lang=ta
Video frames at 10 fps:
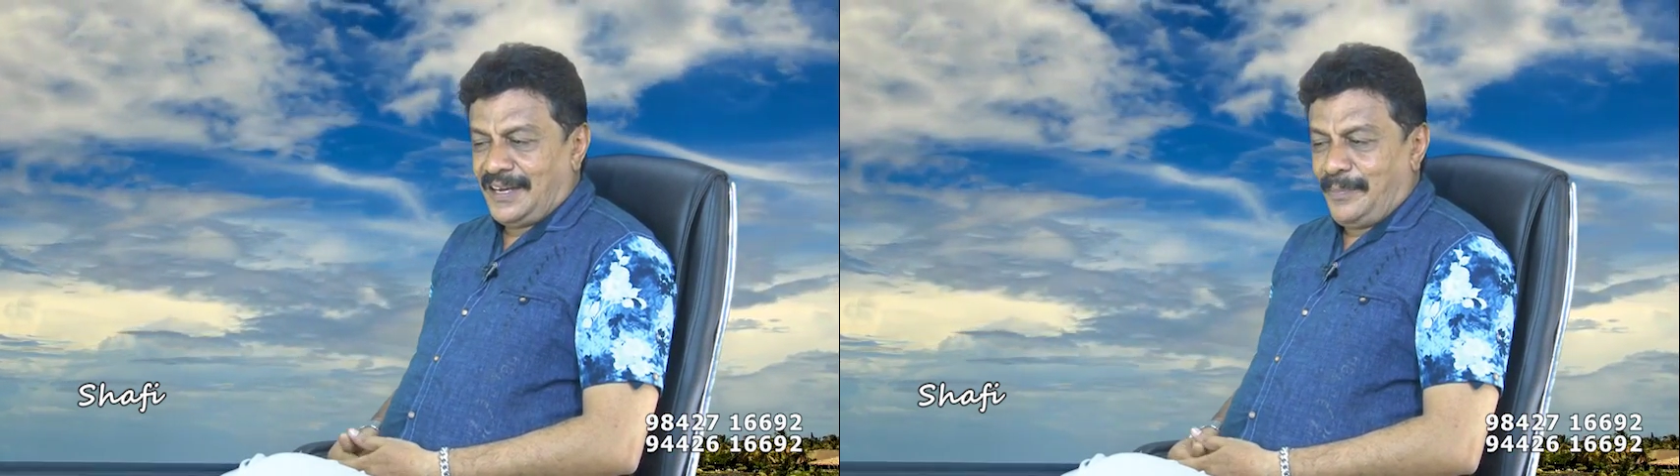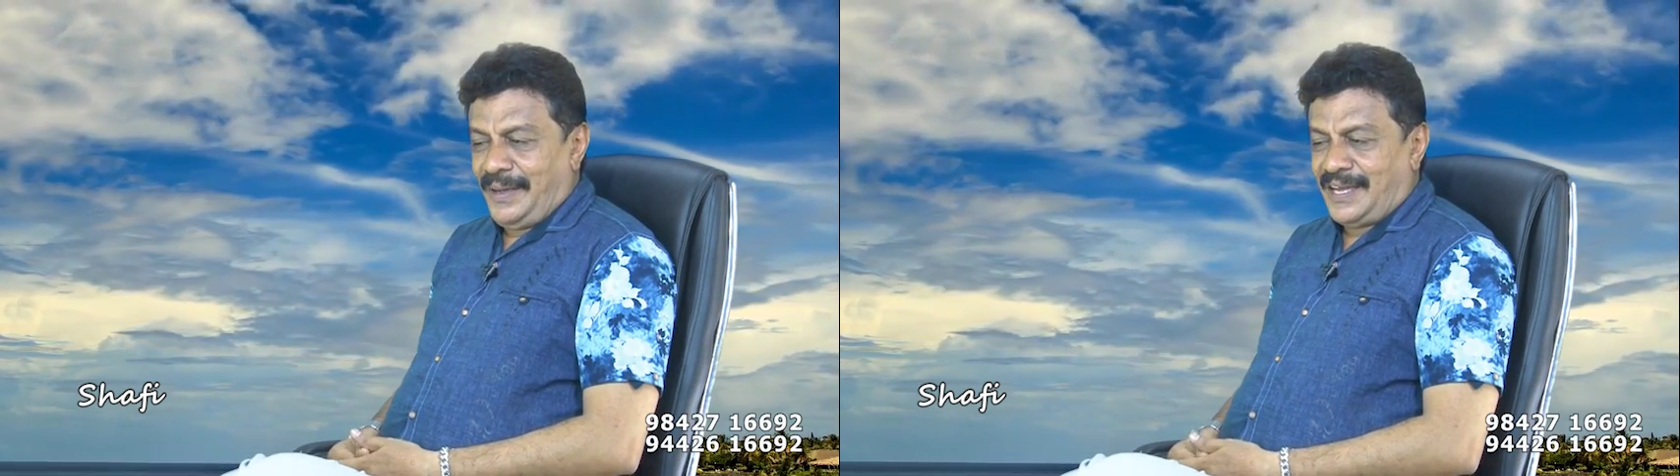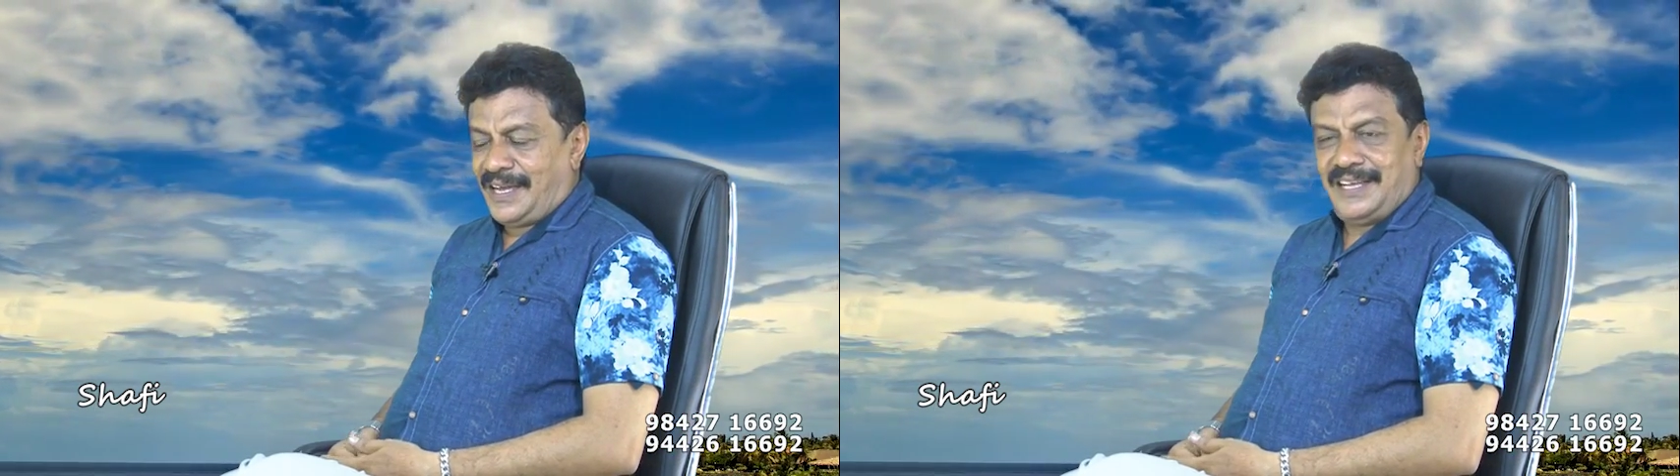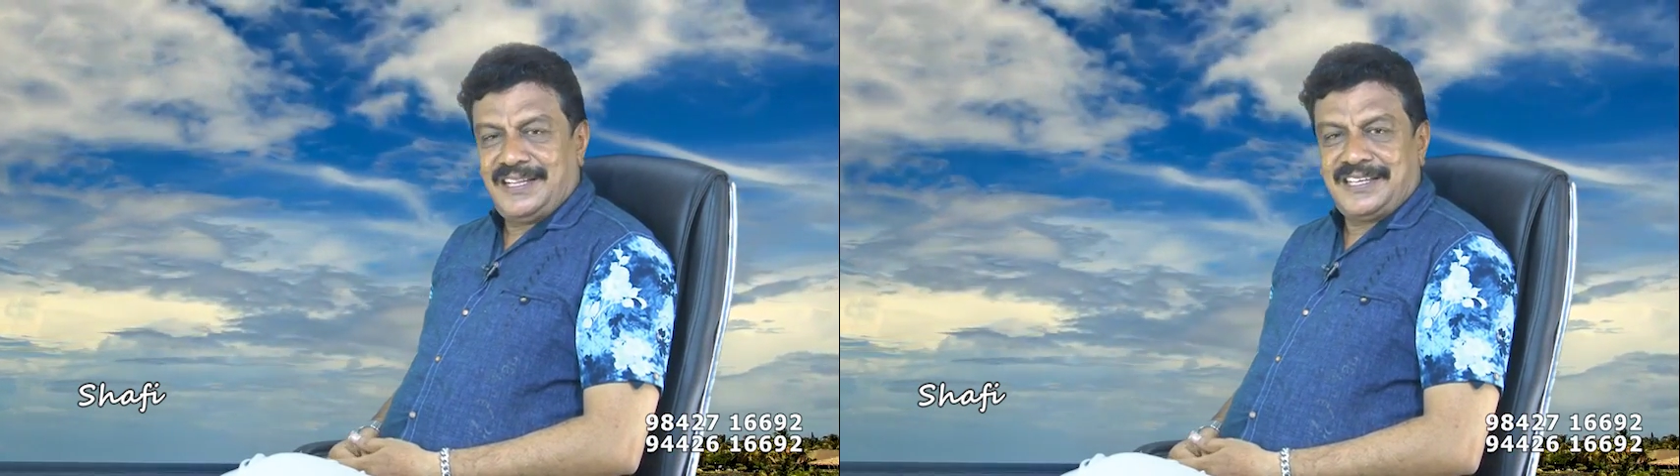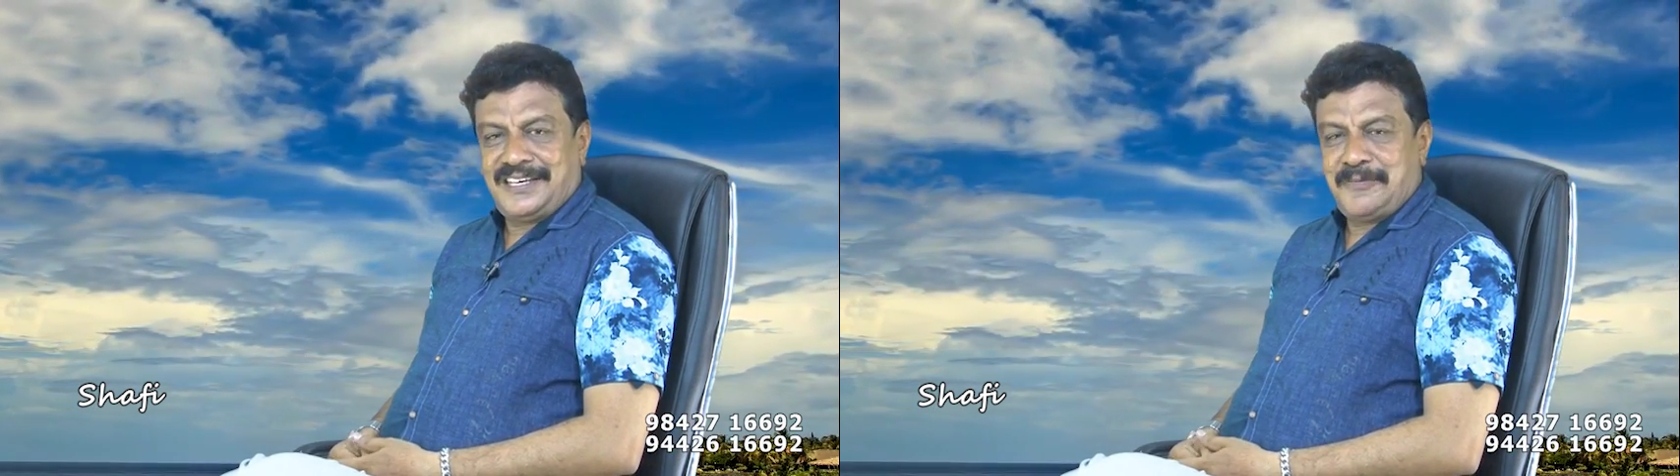நம்பிக்கை
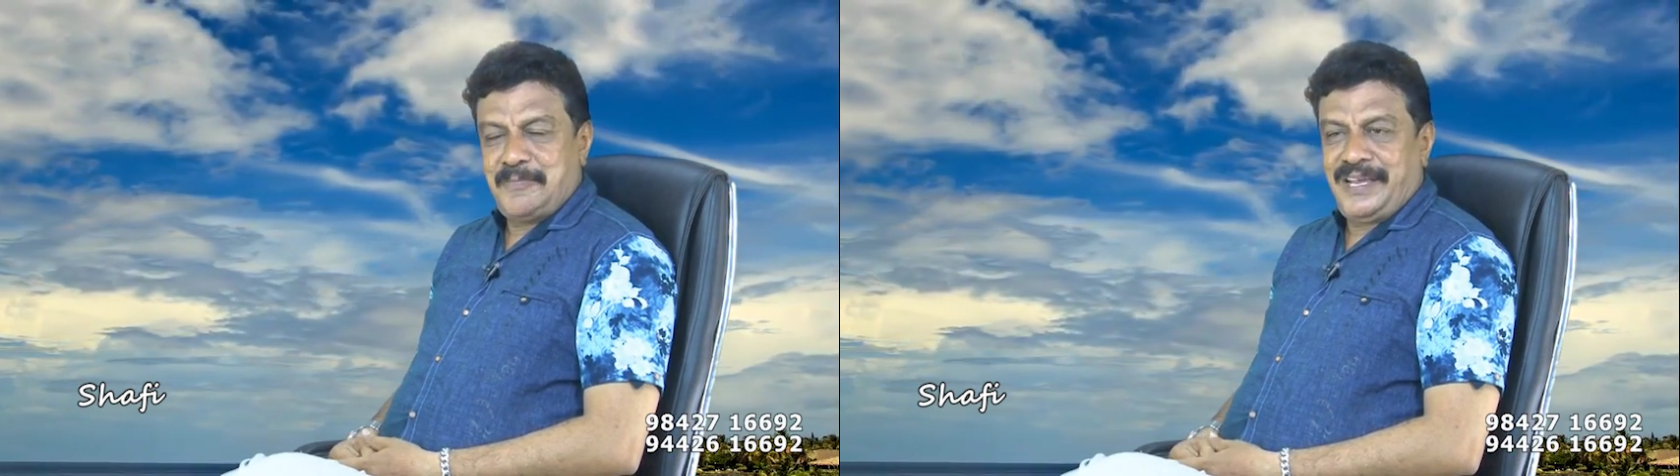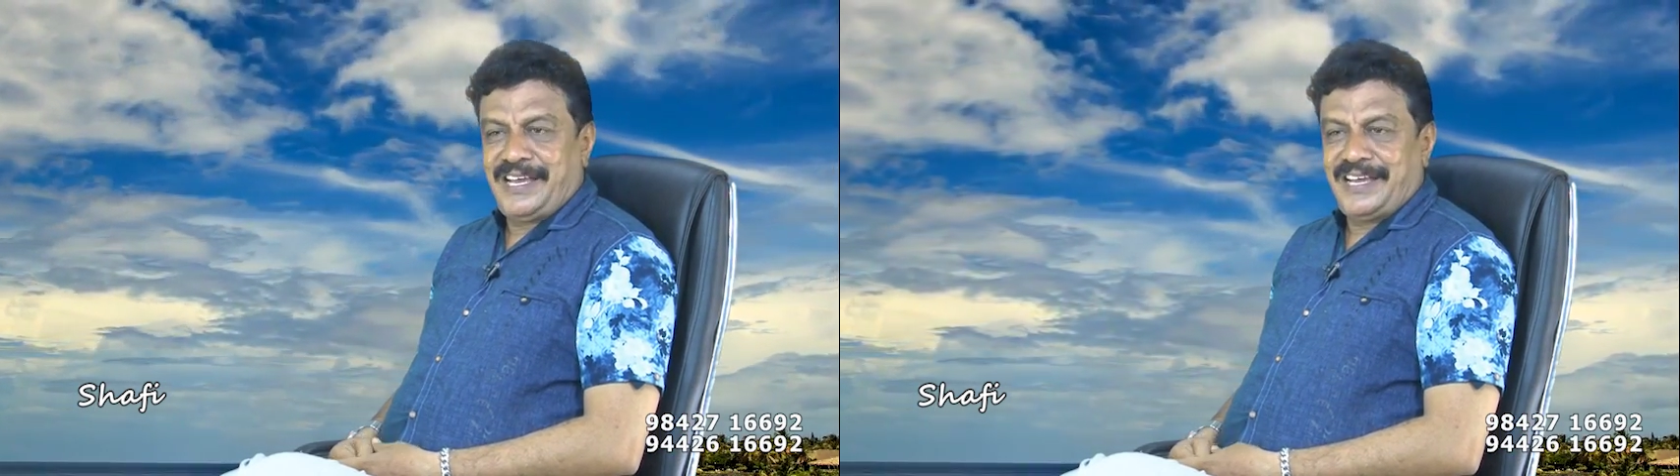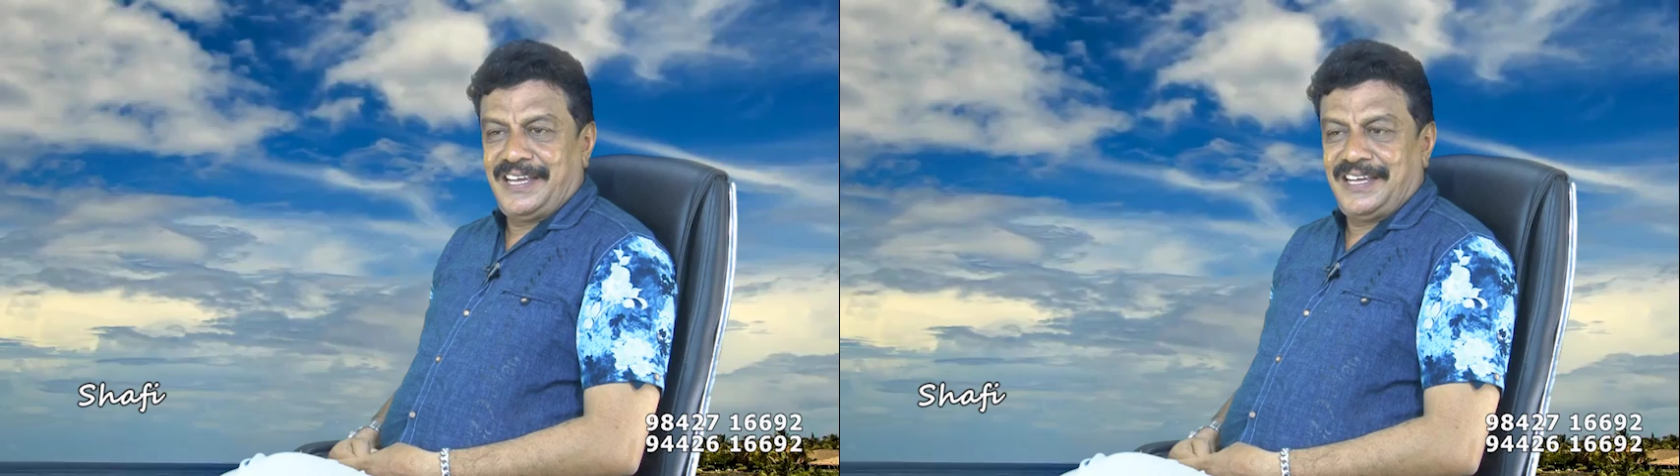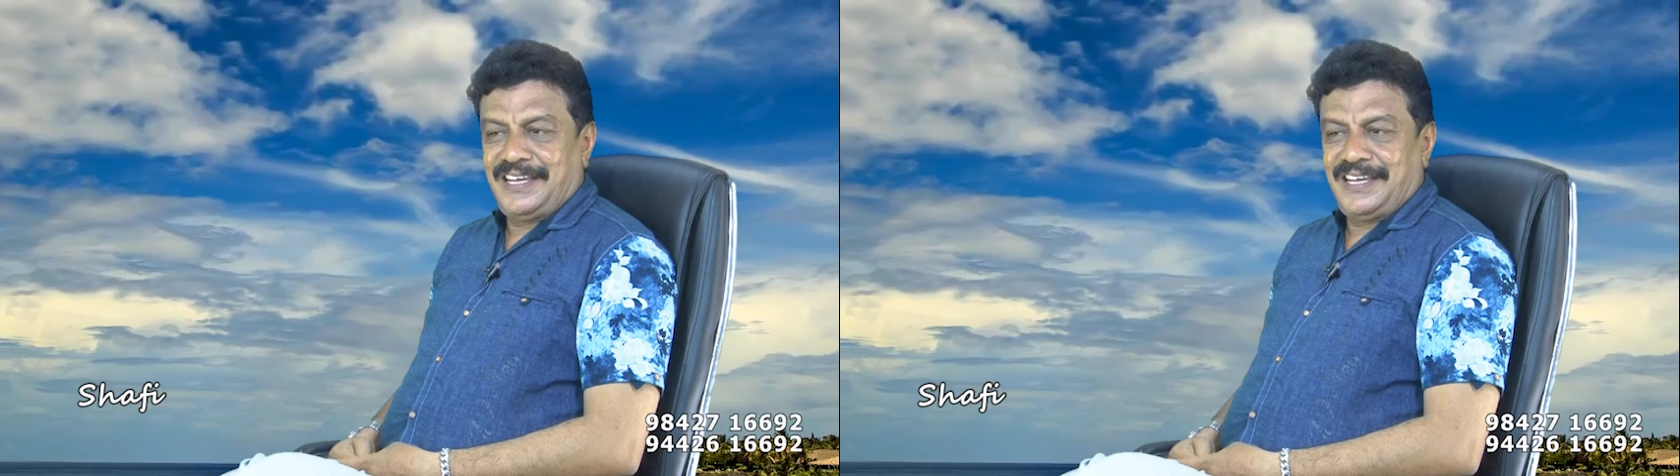தன்னம்பிக்கை